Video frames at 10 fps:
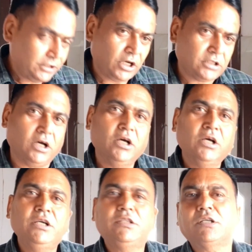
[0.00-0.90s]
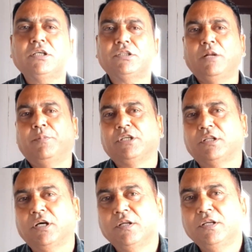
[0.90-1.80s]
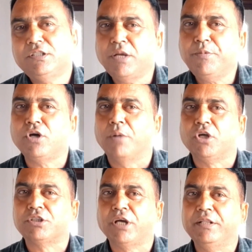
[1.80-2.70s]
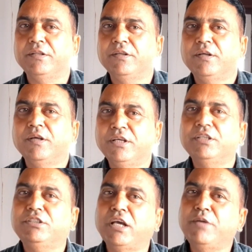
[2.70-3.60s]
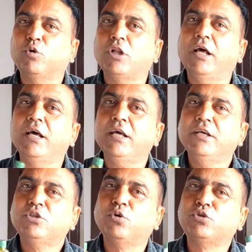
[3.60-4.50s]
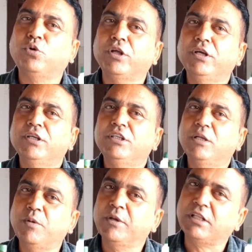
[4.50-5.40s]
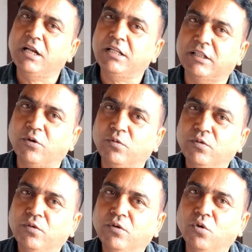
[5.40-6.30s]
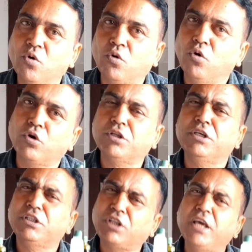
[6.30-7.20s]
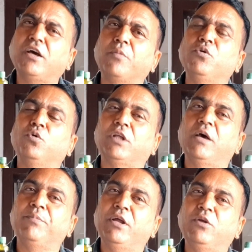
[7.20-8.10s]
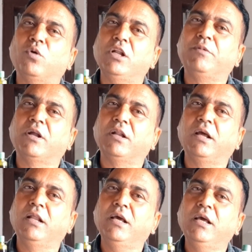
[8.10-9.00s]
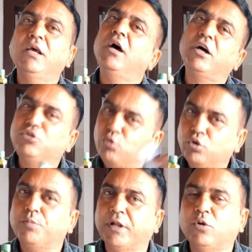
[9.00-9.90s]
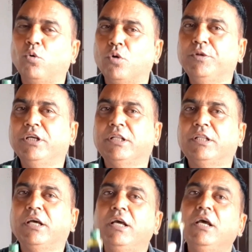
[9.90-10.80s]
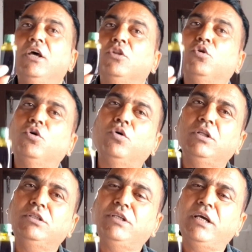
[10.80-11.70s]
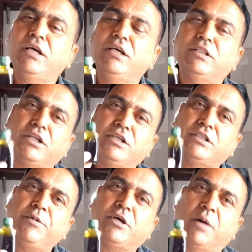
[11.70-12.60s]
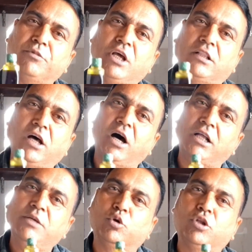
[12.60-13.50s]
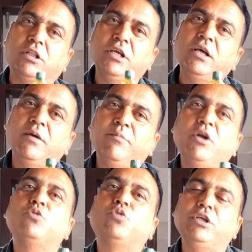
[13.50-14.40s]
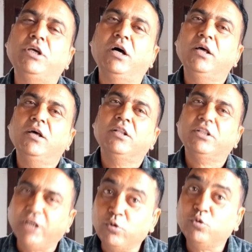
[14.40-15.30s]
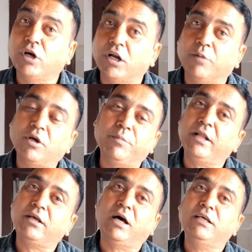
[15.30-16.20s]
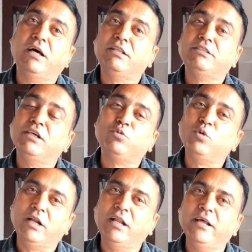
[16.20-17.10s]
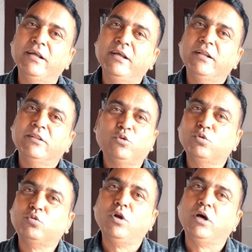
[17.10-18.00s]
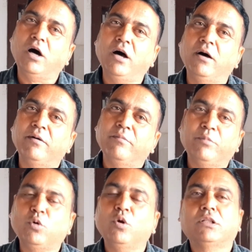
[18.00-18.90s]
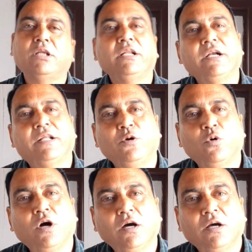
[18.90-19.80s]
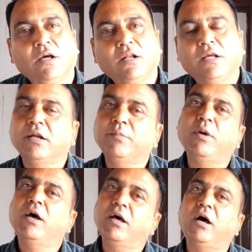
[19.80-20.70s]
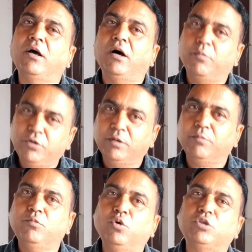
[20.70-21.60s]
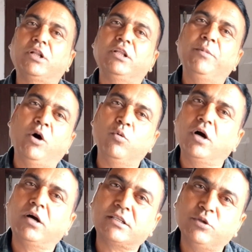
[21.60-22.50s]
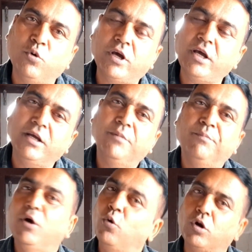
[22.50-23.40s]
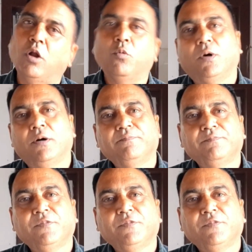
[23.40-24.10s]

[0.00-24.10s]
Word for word: इतना सा इतना सा तेल बचा था इससे भी कम था शायद यही बोतल हैं छोटी छोटी जिनमें मैं तेल देता हूँ लोगों को और इतना ही काफ़ी होता है पेन को रिलीव करने के लिए अगर ज़रूरत पड़े तो और भी दे देते हैं तो ये इतने इससे भी कम तेल था आधी बोतल थी मैंने उसको दिया दयानु उसका नाम था मैंने कहा यार ये तू ले ले तो तू लगा मेरे को लगता नहीं है ठीक होगा लेकिन मैं अभी दो चार दिन में आऊँगा घर से होके मैं और लाऊँगा